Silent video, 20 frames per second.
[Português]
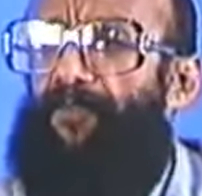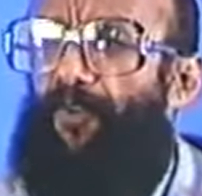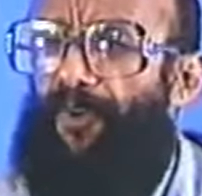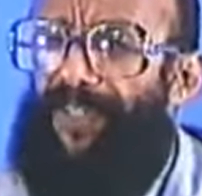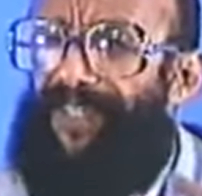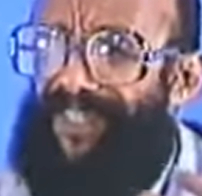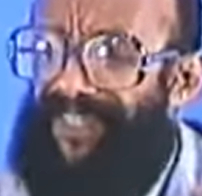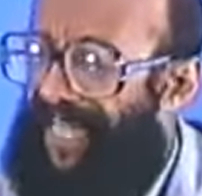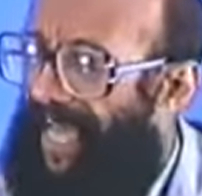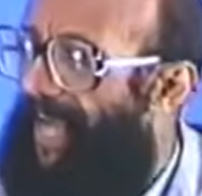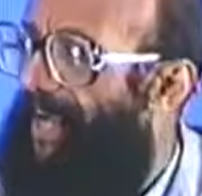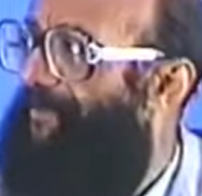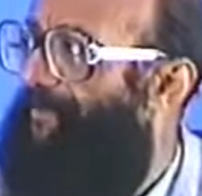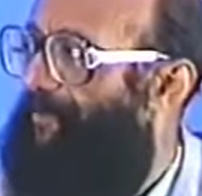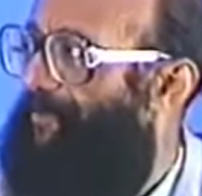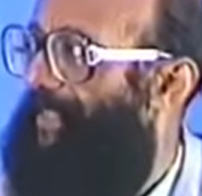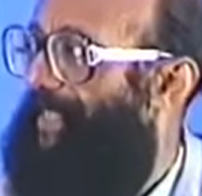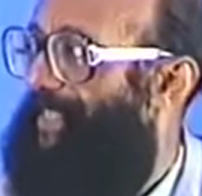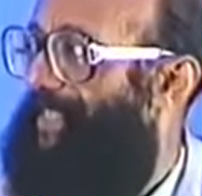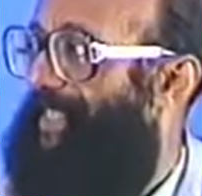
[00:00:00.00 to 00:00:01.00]

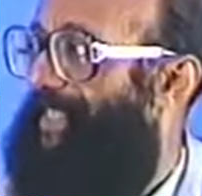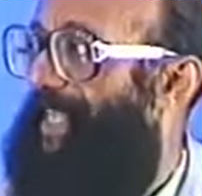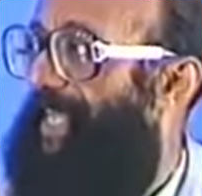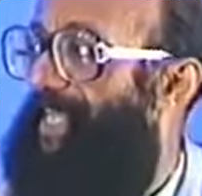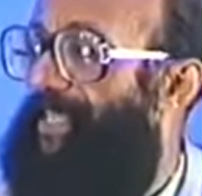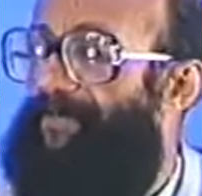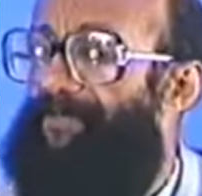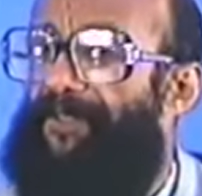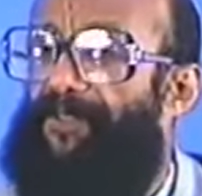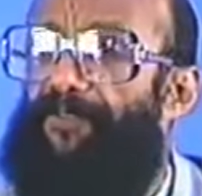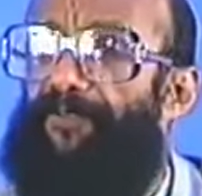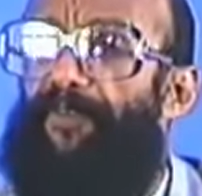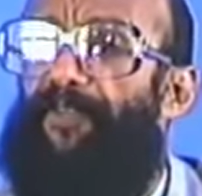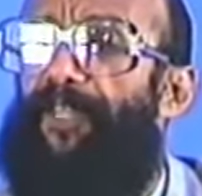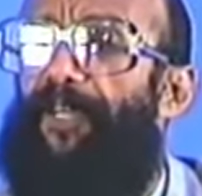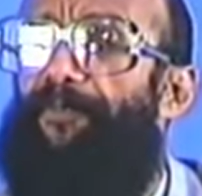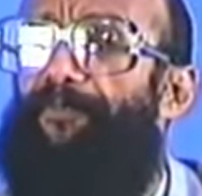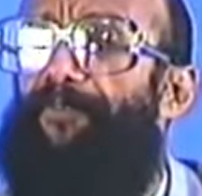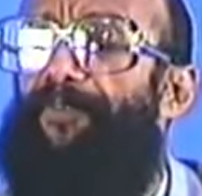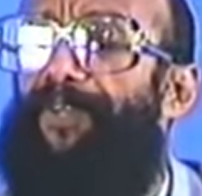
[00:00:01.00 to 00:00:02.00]
gostavam das ideias, mas não
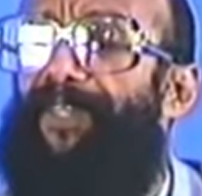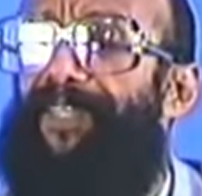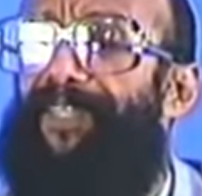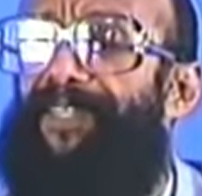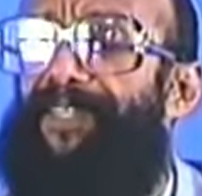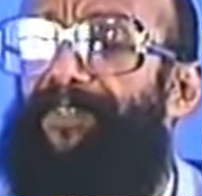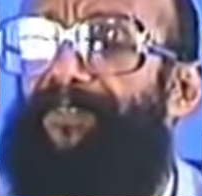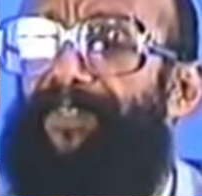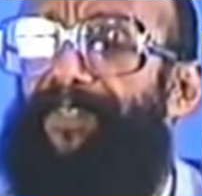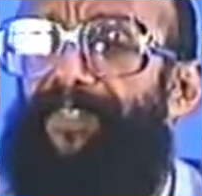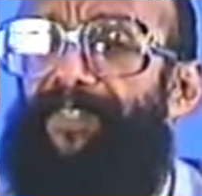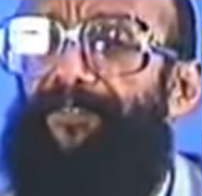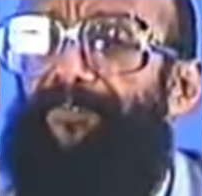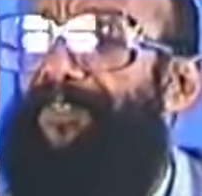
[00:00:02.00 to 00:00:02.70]
votaram porque diziam assim,